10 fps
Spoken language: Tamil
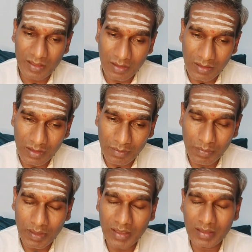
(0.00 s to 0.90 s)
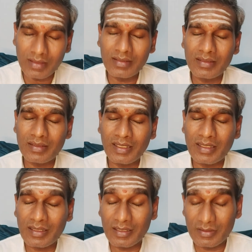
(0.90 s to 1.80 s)
கண்டிப்பாக
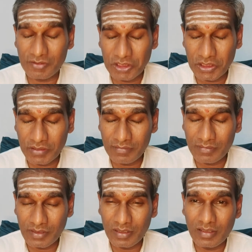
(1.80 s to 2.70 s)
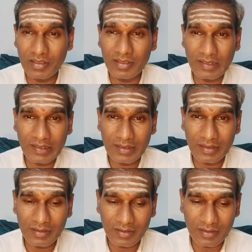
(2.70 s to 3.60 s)
நடக்கிற விஷயம்
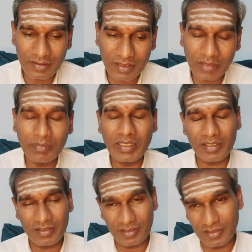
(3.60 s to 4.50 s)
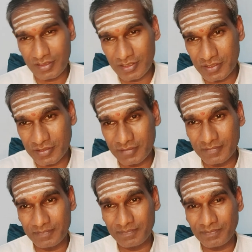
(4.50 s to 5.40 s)
நன்மைக்காக தான்
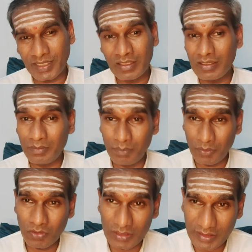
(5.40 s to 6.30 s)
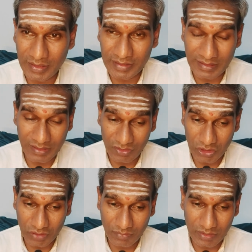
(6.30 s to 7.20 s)
நடக்கும் அது இப்போ உங்களுக்கு தெரியாது சில
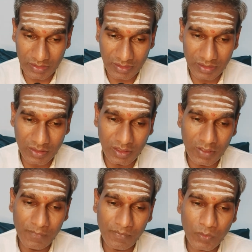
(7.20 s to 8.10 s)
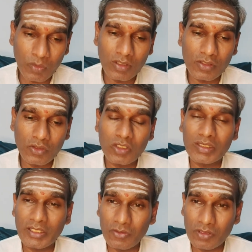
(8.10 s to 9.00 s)
விஷயம் வந்து உங்களுக்கு
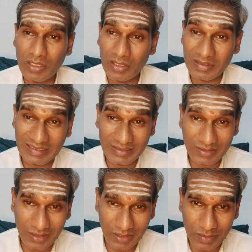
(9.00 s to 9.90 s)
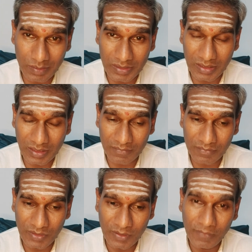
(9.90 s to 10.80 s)
துக்கத்தை கொடுக்கலாம் நஷ்டத்தை ஏற்படுத்தலாம்
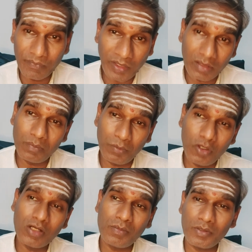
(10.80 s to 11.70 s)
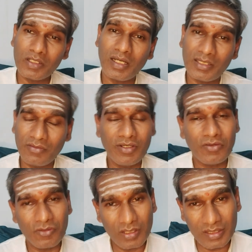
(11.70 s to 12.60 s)
ஆனால் போக போக அதுவே
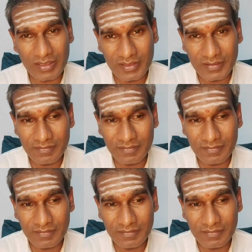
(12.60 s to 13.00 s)
உங்களுக்கு